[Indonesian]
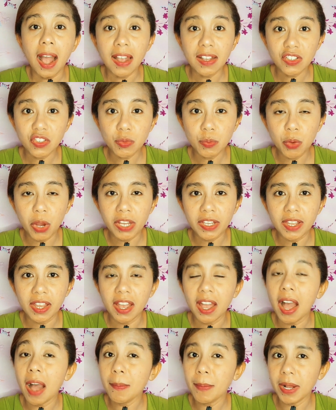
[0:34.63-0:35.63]
Hai
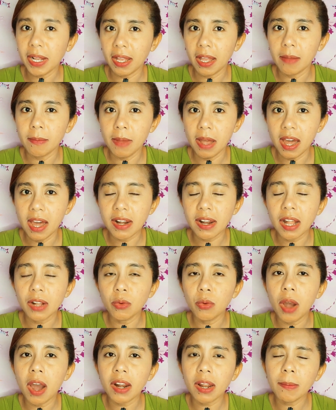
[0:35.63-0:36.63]
semuanya, apa kabar?
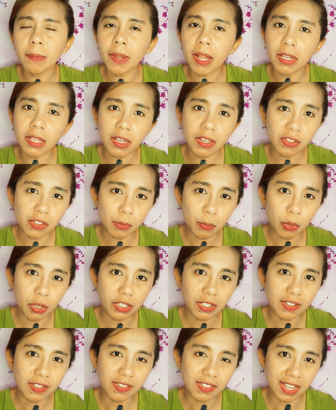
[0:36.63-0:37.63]
Aku harap kalian
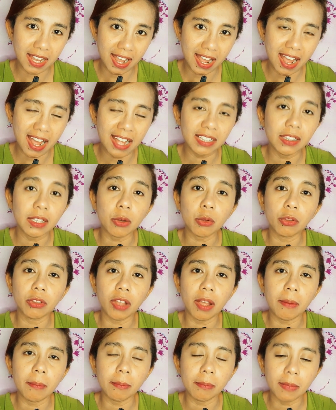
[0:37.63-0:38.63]
semuanya sehat,
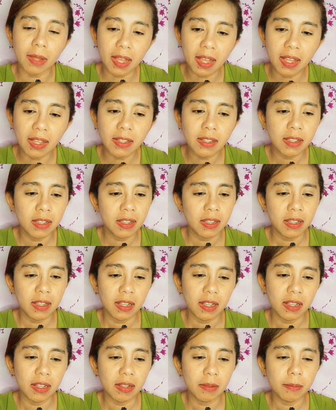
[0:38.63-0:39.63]
terutama
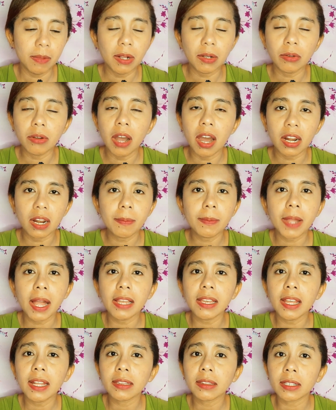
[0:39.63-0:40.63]
um, aku harap
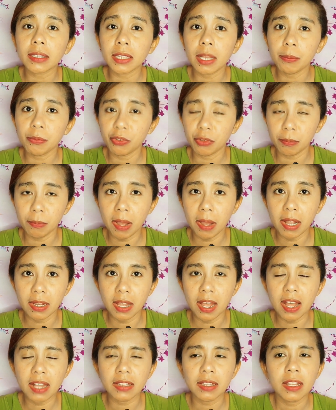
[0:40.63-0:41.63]
kalian tetap
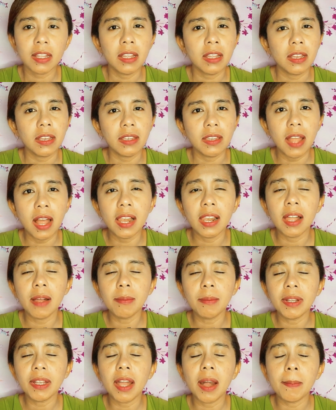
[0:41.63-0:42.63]
semangat
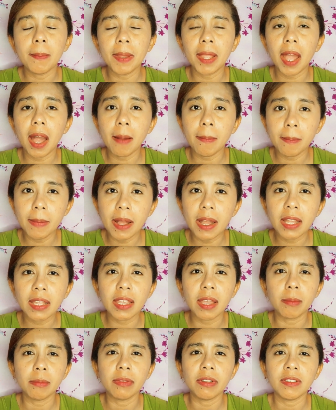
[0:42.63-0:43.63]
dalam menggapai apa
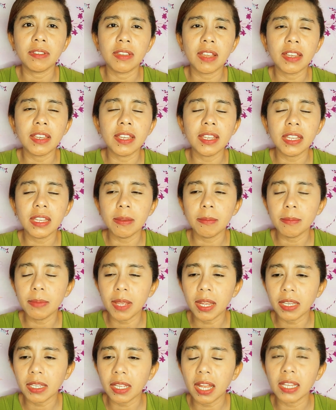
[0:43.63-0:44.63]
yang menjadi
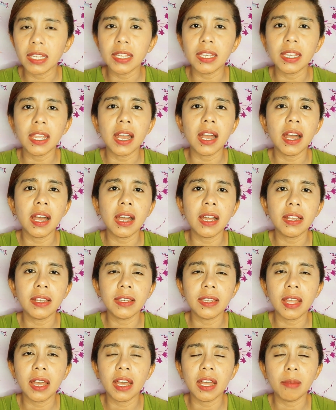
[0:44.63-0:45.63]
impian
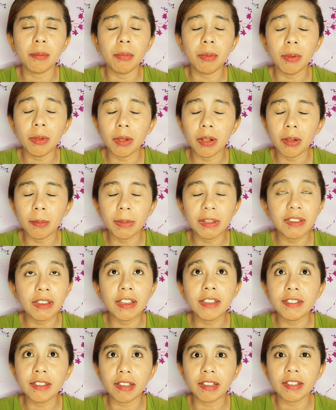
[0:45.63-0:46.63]
kalian dan me eh, menjadi
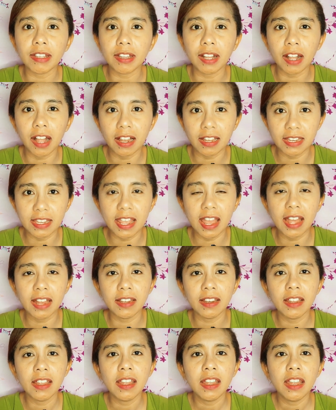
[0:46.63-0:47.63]
cita-cita
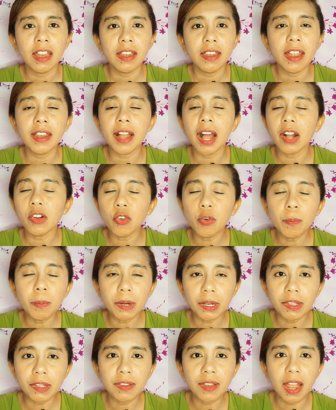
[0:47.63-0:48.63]
kalian. Dan aku
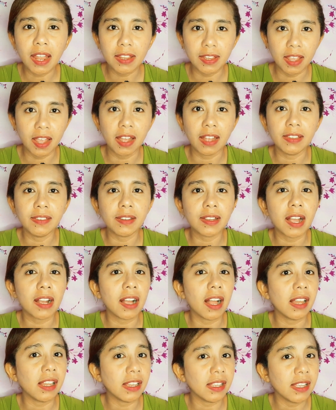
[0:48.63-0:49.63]
percaya jika
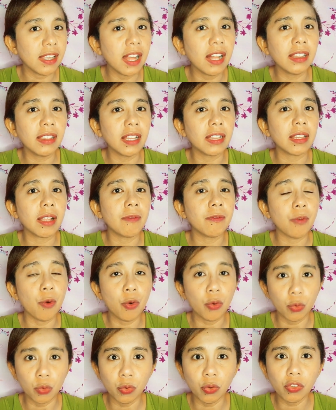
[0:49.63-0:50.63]
kalian tetap
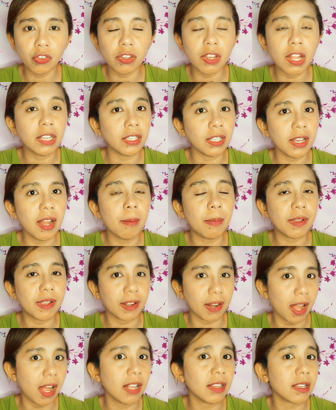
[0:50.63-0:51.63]
fokus dan tidak
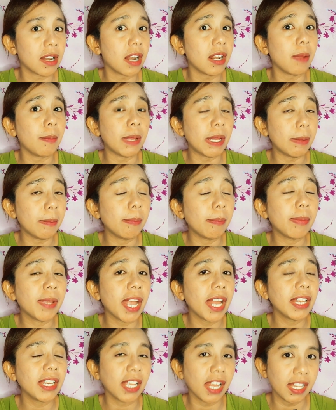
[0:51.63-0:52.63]
menyerah terhadap
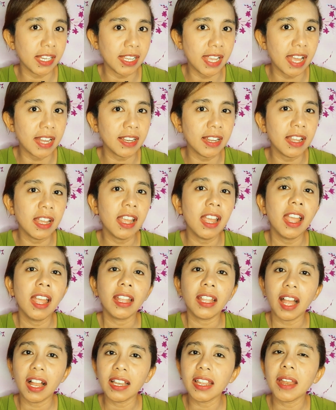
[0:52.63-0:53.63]
impian kalian,
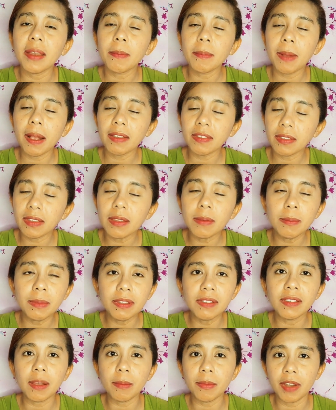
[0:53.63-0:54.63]
kalian pasti
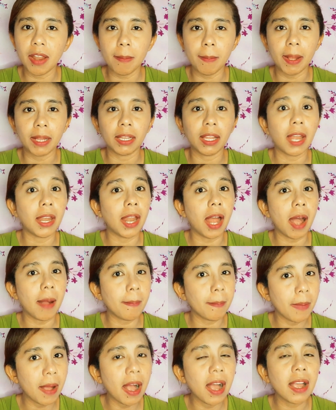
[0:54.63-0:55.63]
bisa mendapatkan
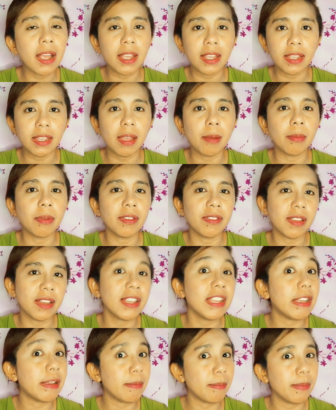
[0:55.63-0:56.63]
apa yang
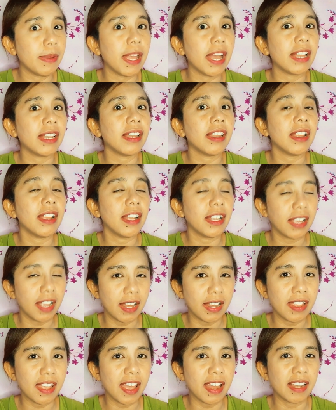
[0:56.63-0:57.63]
menjadi impian
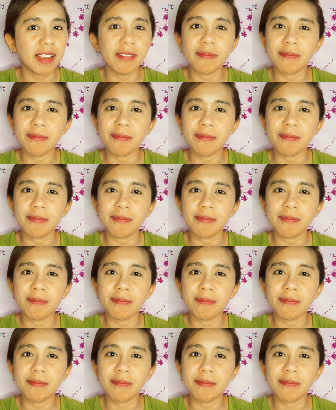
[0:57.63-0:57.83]
kalian.